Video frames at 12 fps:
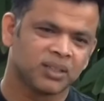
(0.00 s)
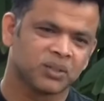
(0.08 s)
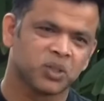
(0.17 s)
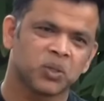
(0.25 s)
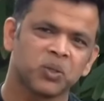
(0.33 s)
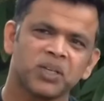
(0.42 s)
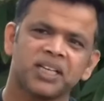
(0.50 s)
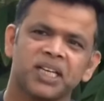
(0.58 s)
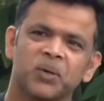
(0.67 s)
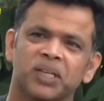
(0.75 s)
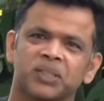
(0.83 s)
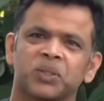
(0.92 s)
যখনই কেউ
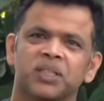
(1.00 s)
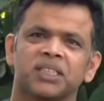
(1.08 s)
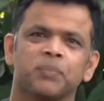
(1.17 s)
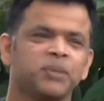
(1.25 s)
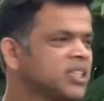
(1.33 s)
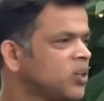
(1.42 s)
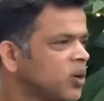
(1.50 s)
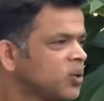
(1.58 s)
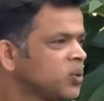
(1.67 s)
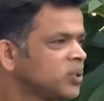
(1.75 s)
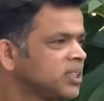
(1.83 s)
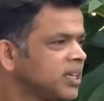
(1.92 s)
একজন এসে পিছে নক
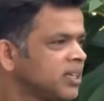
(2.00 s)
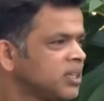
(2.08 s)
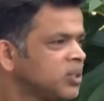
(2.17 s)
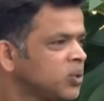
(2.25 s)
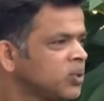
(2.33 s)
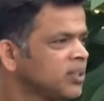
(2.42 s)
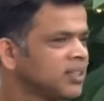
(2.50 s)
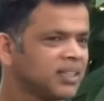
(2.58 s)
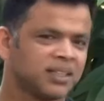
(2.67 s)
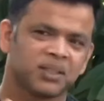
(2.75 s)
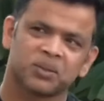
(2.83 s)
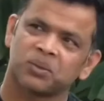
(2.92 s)
করতে থাকে ডোর
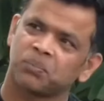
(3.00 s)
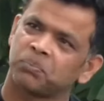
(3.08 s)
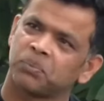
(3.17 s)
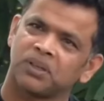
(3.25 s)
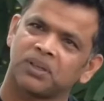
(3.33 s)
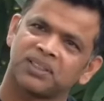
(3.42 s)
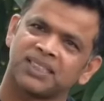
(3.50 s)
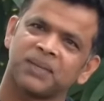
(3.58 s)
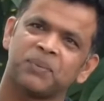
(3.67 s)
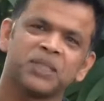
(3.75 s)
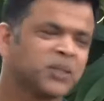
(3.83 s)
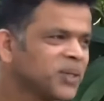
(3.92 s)
তো যে
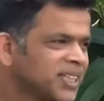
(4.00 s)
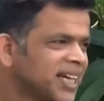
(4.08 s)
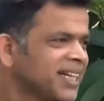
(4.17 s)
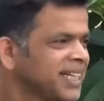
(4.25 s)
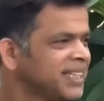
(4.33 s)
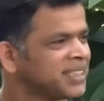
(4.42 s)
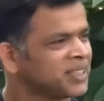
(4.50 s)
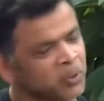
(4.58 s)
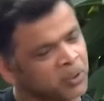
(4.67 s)
ভিতরে থাকে সে